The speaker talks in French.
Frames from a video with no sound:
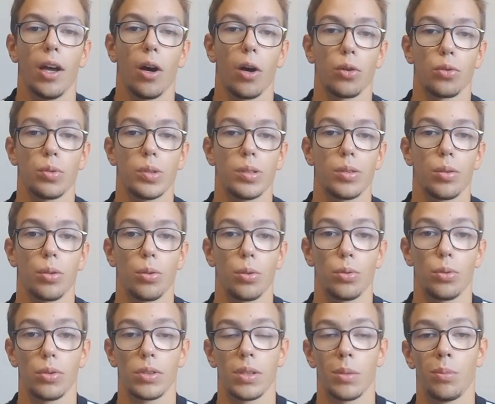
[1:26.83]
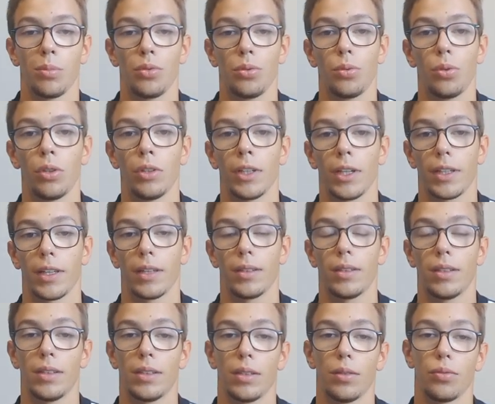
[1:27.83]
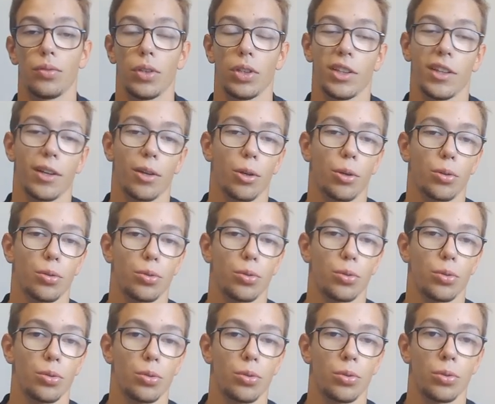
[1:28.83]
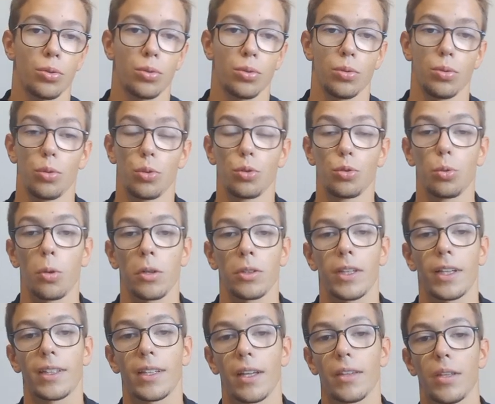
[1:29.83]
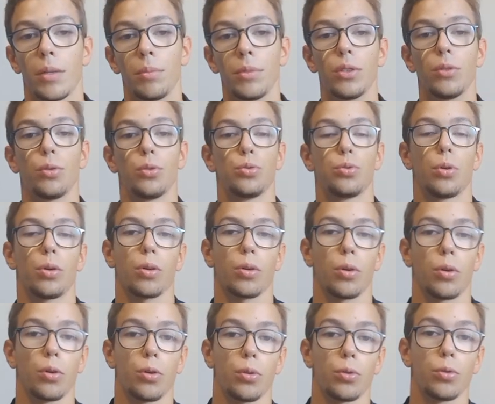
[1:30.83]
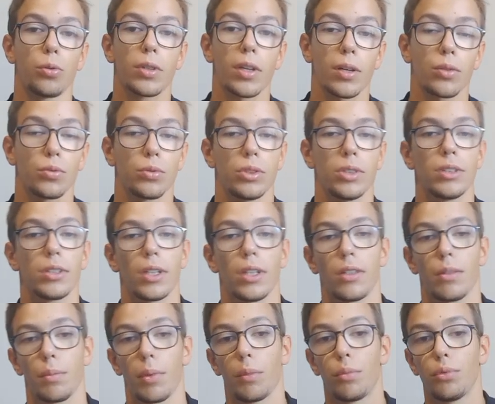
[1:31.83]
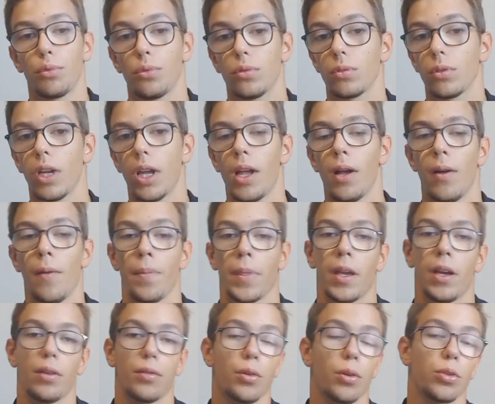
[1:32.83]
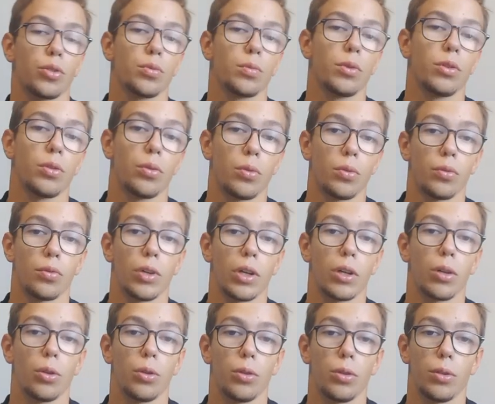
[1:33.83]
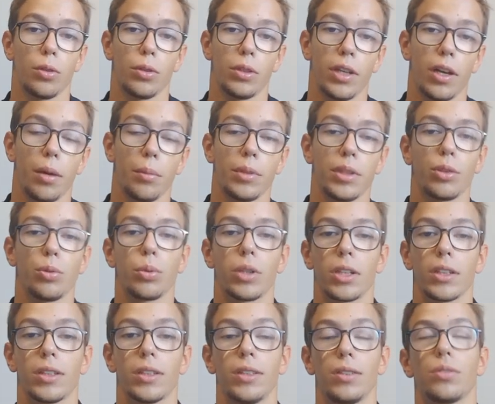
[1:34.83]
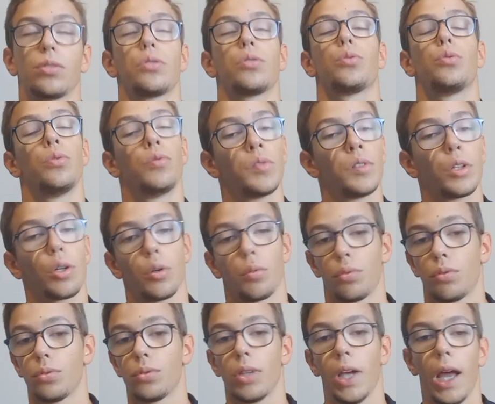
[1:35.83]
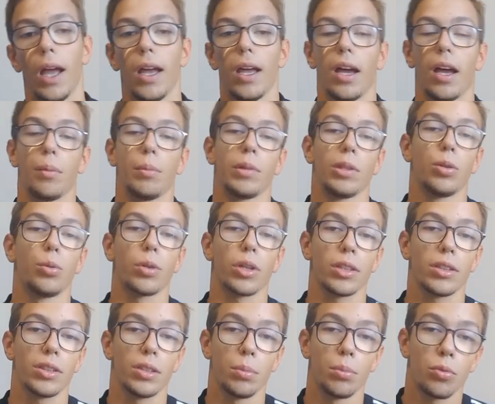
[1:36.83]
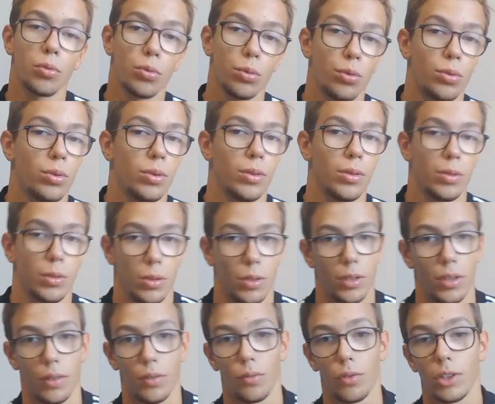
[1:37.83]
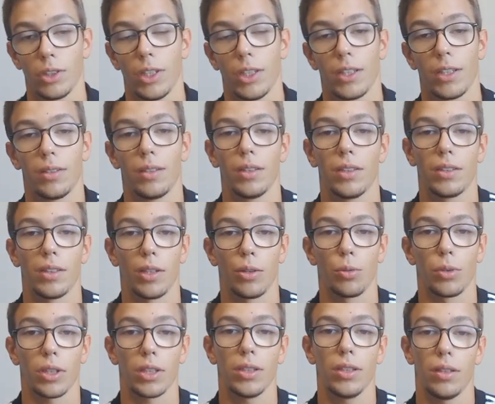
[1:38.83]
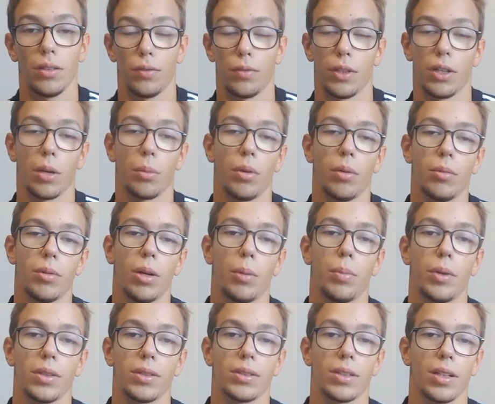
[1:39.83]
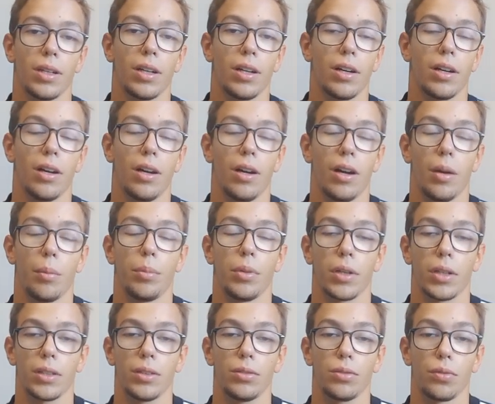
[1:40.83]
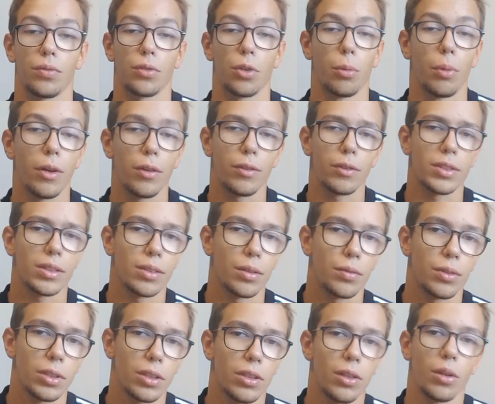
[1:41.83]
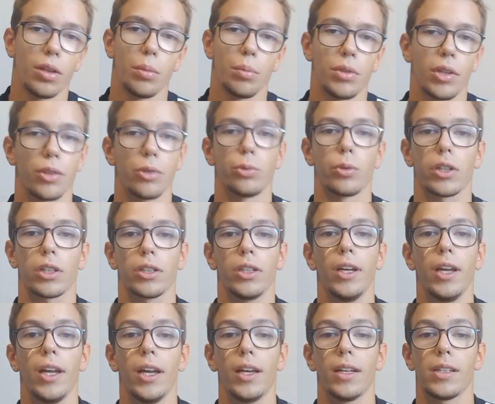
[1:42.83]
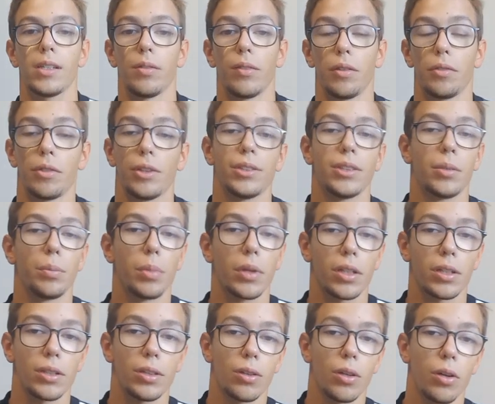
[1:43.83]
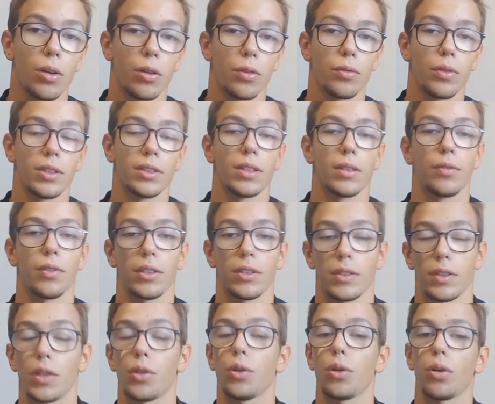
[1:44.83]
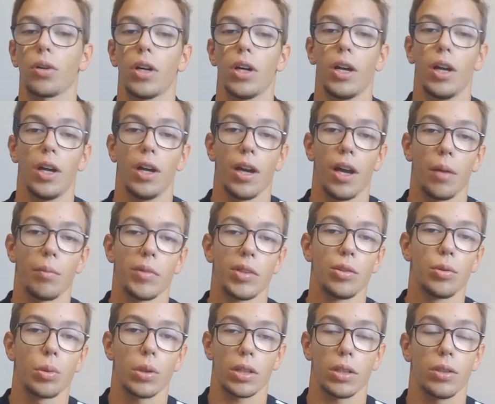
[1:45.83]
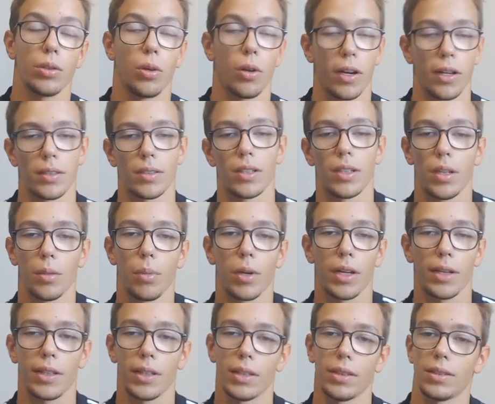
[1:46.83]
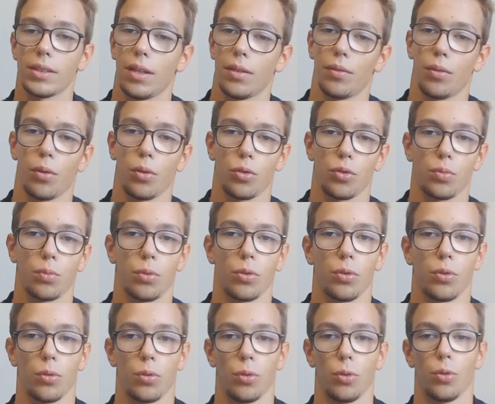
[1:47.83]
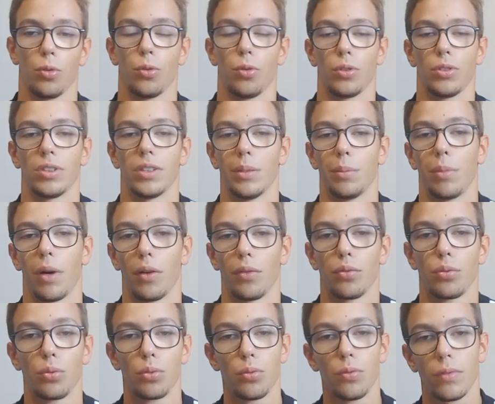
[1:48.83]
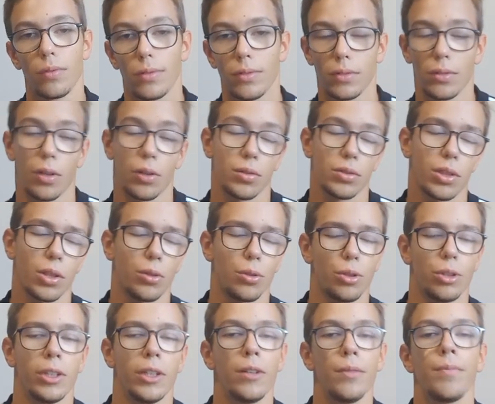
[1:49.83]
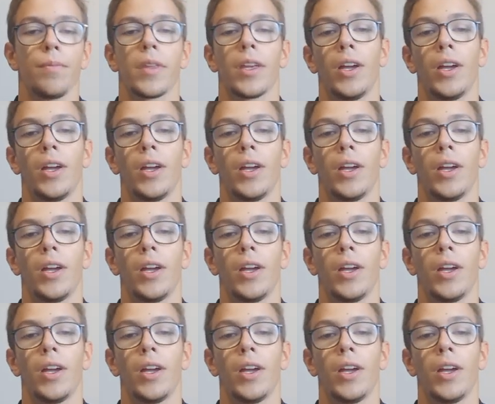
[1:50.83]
Ensuite, le deuxième but de Nakate qui fait une erreur de, deux joueurs d'académie, de joueurs en U15, U17, pas plus. Franchement, on voit que le, y a Amin qui sent le coup venir en plus. Amin qui monte, il voit Nakate qui a Gouiri, il fait quand même la passe à, à Perry, sauf que bah, ça finit dans les pieds de Gouiri, qui va effacer Perry en face à face d'ailleurs. Amin Gouiri aura célébré, et ça, franchement, euh, c'est pas fou, ancien lyonnais.